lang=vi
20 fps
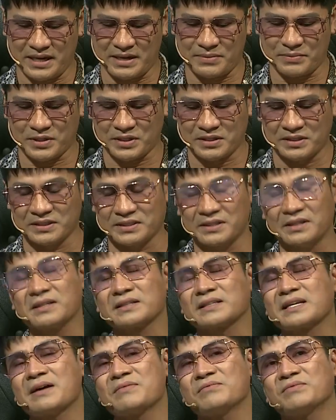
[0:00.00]
em là người rất
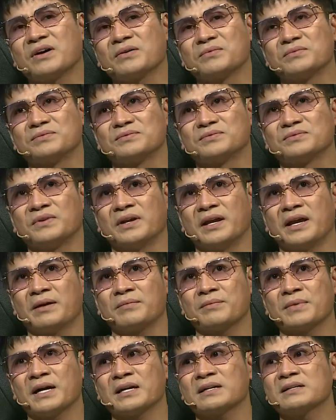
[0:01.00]
là tham vọng vì
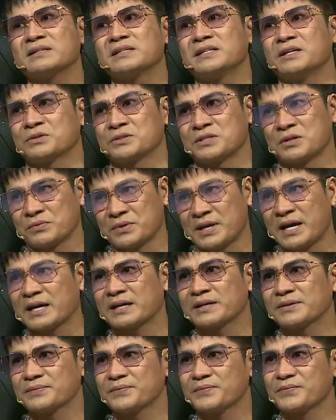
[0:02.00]
em hát được nhiều dòng
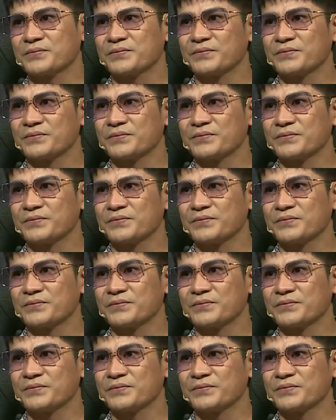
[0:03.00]
nhạc ừ.